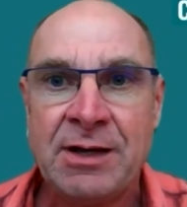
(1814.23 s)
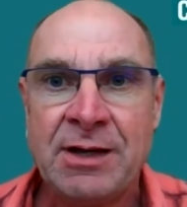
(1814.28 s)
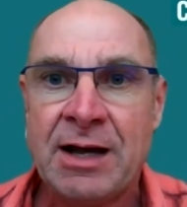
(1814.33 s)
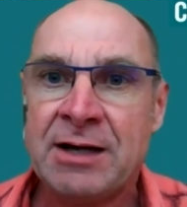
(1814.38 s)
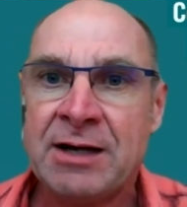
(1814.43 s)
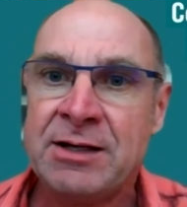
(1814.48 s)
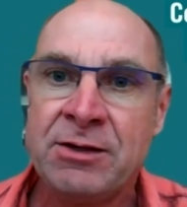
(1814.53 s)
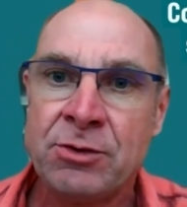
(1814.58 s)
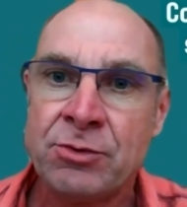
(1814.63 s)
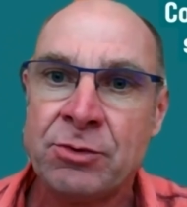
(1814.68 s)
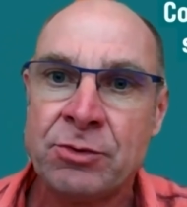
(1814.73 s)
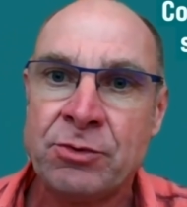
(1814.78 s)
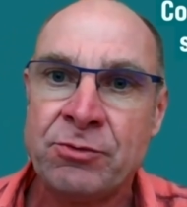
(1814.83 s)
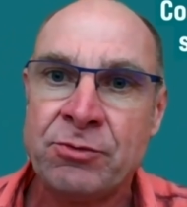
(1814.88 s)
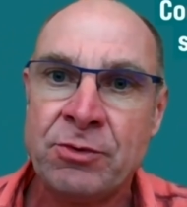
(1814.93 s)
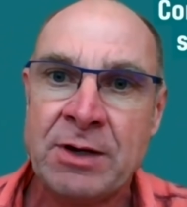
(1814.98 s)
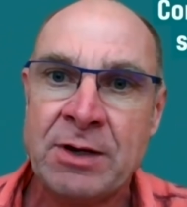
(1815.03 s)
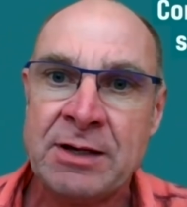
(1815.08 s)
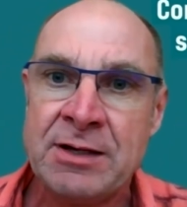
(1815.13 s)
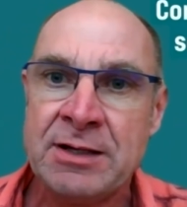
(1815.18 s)
aller,
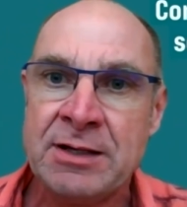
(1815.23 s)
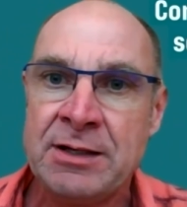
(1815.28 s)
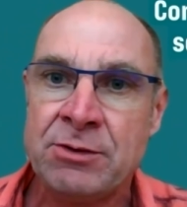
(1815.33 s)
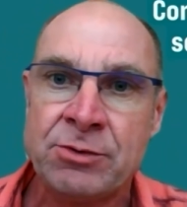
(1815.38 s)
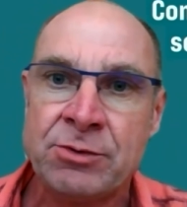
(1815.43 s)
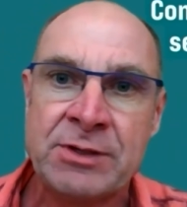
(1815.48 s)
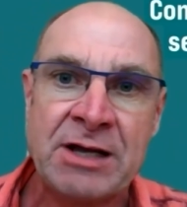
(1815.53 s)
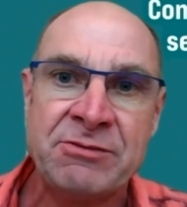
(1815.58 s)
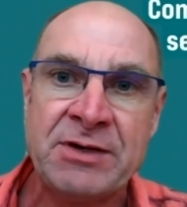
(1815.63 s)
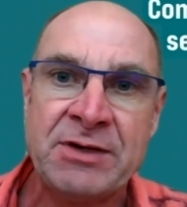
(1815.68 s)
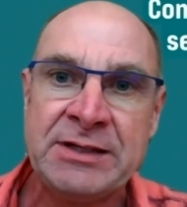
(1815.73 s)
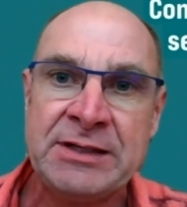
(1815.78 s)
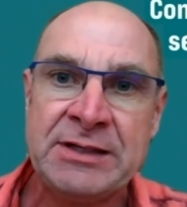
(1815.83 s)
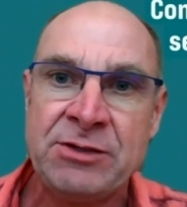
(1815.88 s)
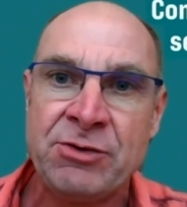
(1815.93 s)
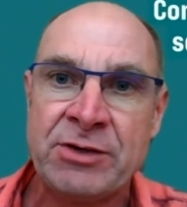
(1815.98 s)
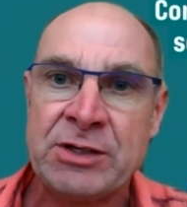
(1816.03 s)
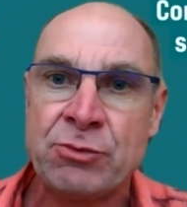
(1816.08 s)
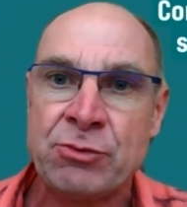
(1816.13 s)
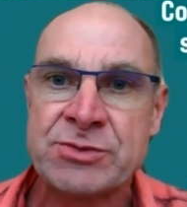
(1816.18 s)
euh, aller euh, travailler
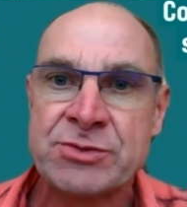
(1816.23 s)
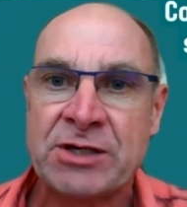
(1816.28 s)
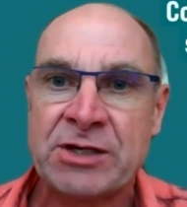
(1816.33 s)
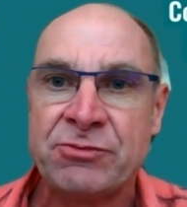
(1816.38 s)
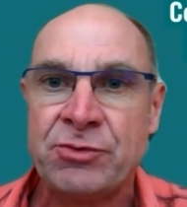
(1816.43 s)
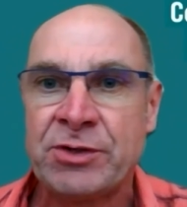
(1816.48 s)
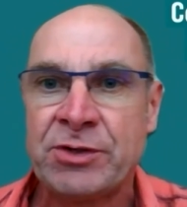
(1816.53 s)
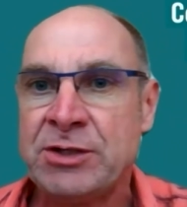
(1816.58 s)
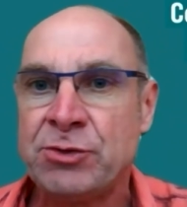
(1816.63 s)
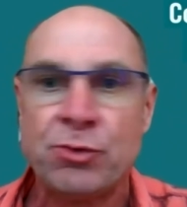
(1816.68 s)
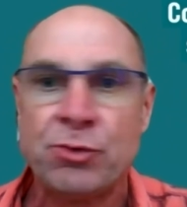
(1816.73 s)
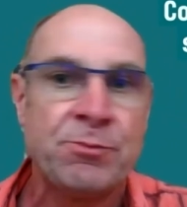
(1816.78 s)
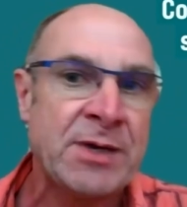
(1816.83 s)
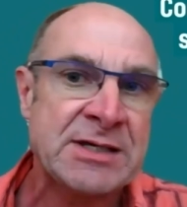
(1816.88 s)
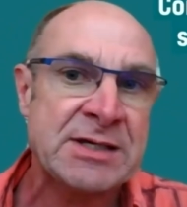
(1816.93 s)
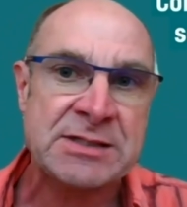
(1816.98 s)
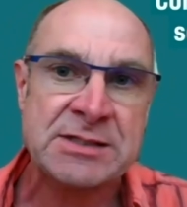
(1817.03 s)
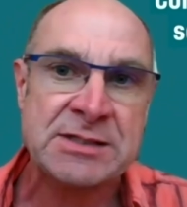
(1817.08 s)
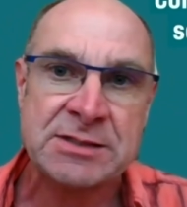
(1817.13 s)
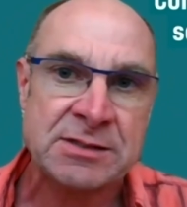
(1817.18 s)
dans les conserveries, donc
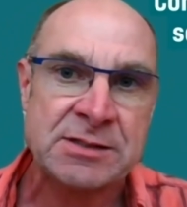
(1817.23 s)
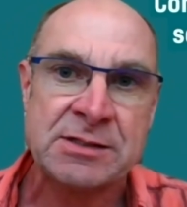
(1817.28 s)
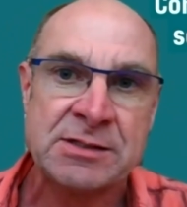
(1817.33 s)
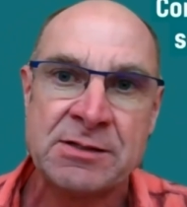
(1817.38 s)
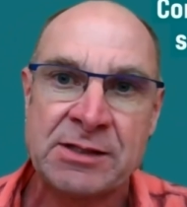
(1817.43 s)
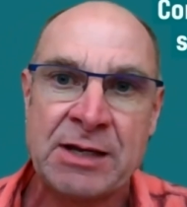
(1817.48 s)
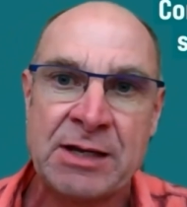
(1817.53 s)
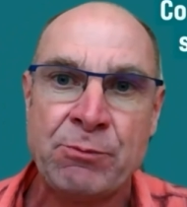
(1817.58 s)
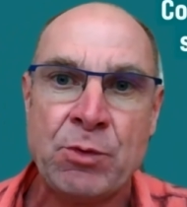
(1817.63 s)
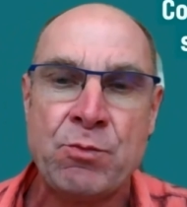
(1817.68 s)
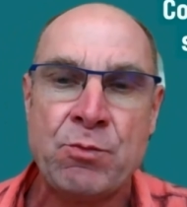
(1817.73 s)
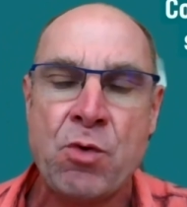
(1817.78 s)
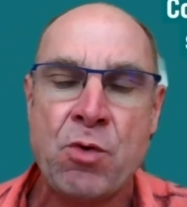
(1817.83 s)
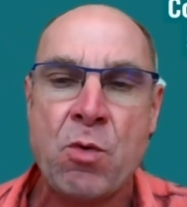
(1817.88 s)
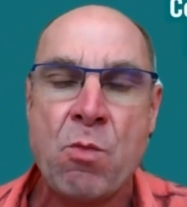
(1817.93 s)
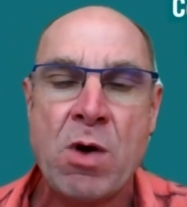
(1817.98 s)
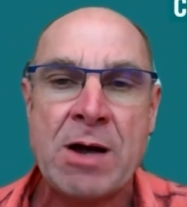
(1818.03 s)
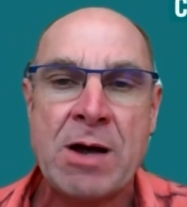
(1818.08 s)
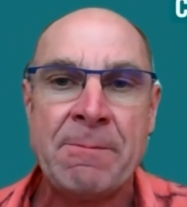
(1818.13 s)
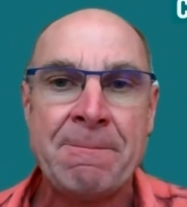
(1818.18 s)
merci, très peu pour
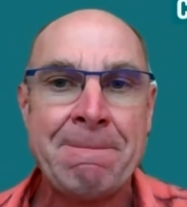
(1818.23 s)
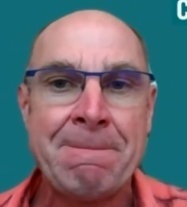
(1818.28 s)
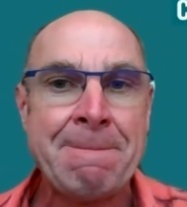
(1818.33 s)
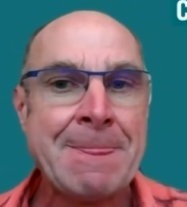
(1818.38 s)
moi.